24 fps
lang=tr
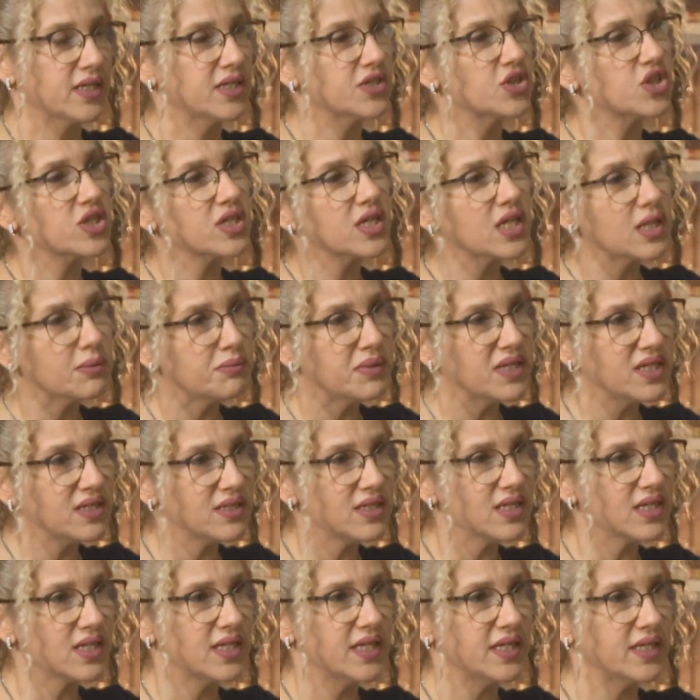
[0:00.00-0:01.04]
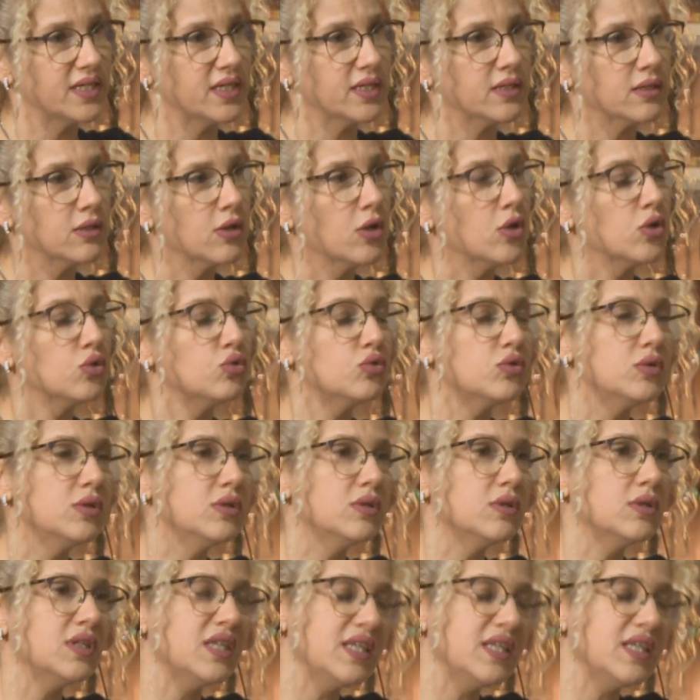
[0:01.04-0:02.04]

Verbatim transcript: Kaçırabildikleri e,